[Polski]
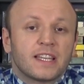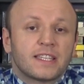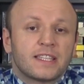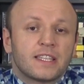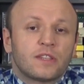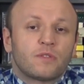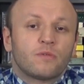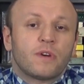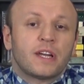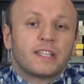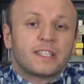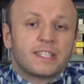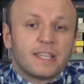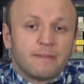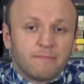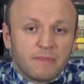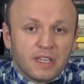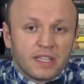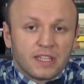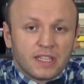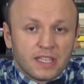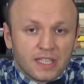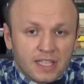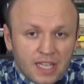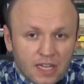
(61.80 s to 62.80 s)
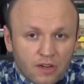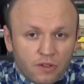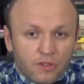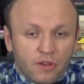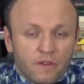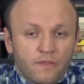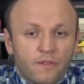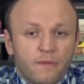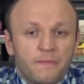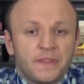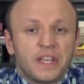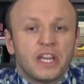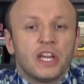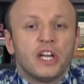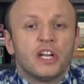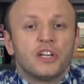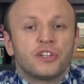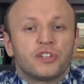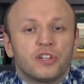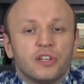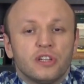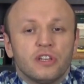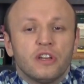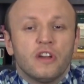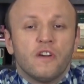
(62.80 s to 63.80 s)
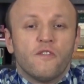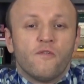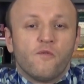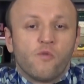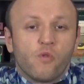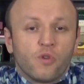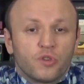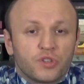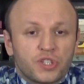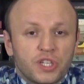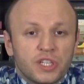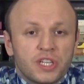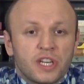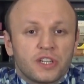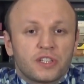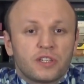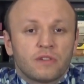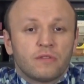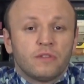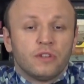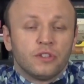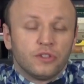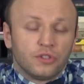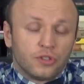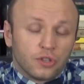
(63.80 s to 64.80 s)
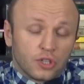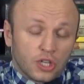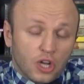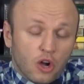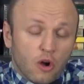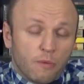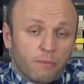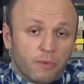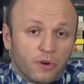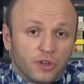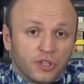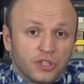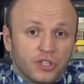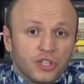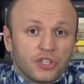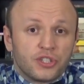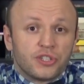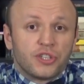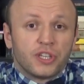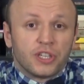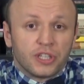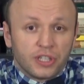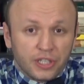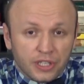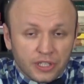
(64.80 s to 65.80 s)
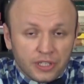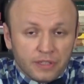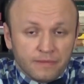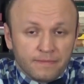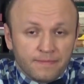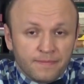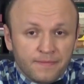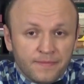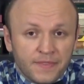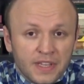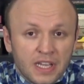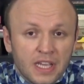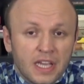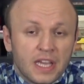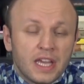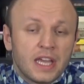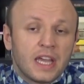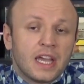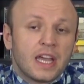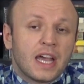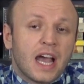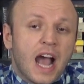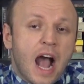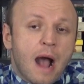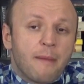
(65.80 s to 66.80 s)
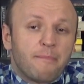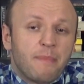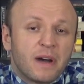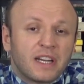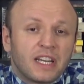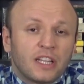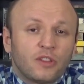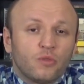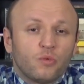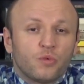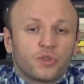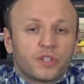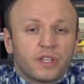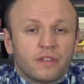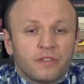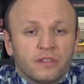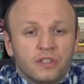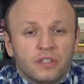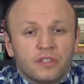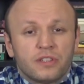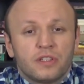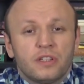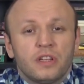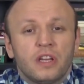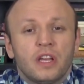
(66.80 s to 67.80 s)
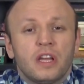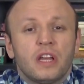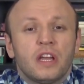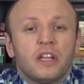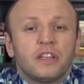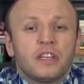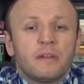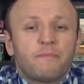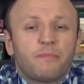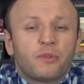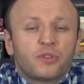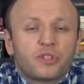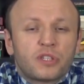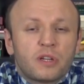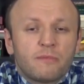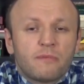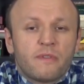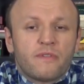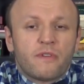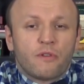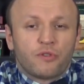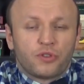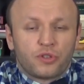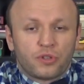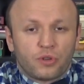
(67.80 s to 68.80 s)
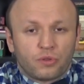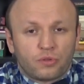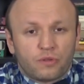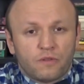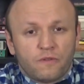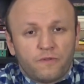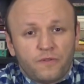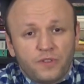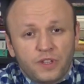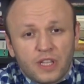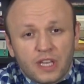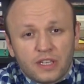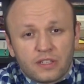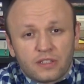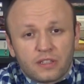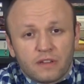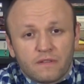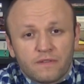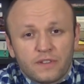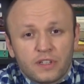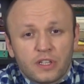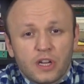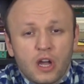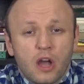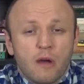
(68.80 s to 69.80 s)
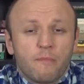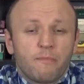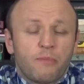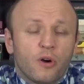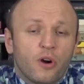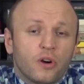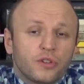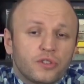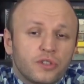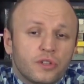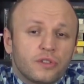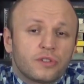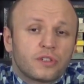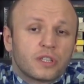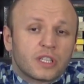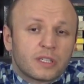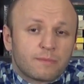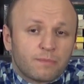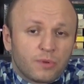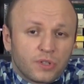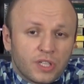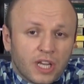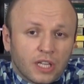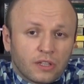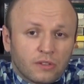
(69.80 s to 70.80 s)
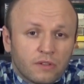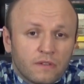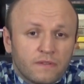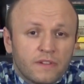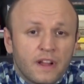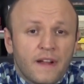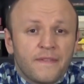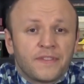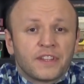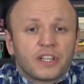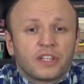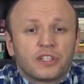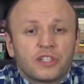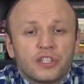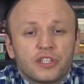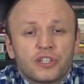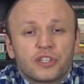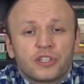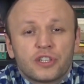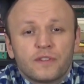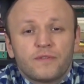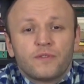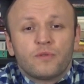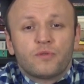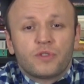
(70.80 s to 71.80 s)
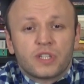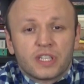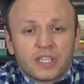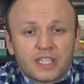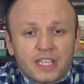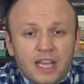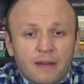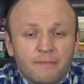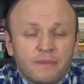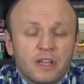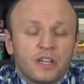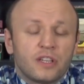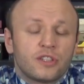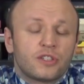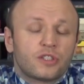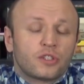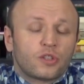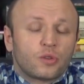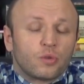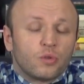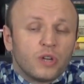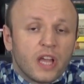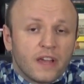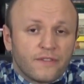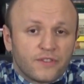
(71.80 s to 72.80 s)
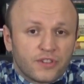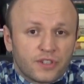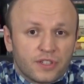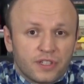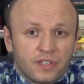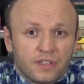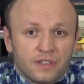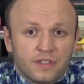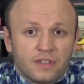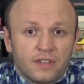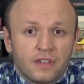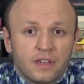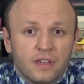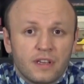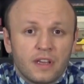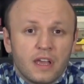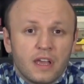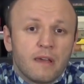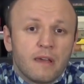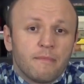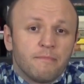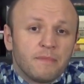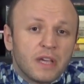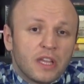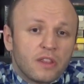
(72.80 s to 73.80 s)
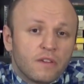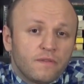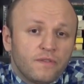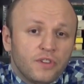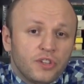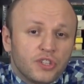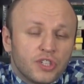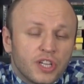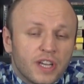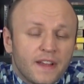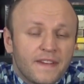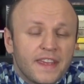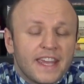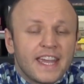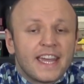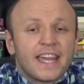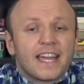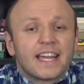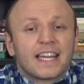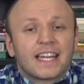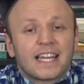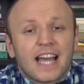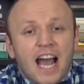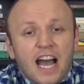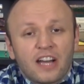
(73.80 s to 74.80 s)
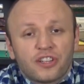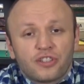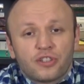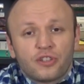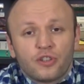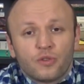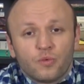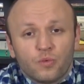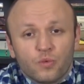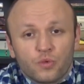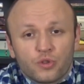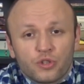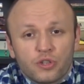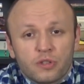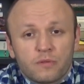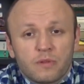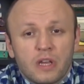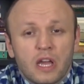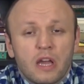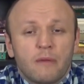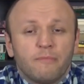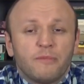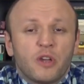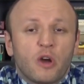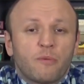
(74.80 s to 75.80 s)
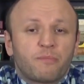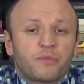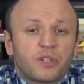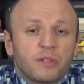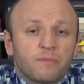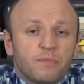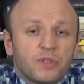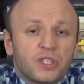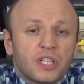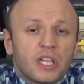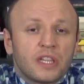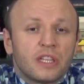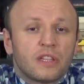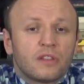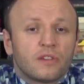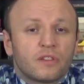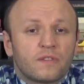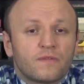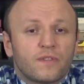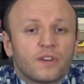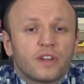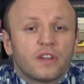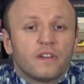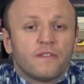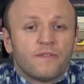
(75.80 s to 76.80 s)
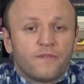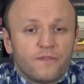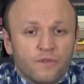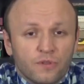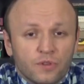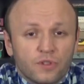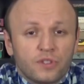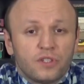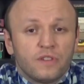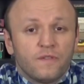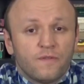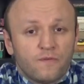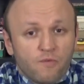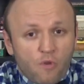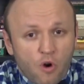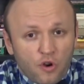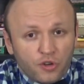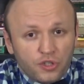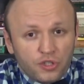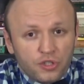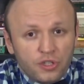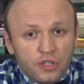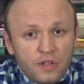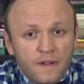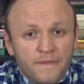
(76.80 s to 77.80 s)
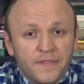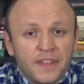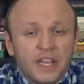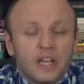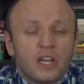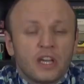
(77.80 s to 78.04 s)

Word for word: na sytuację międzynarodową, czyli włączenia się do geopolitycznej gry. Aparat urzędniczy nie potrzebował środków finansowych pochodzących z podatków, gdyż żywił się sam z królewszczyzn. Mianowicie każdy urząd miał przypisane do swojej funkcji włości,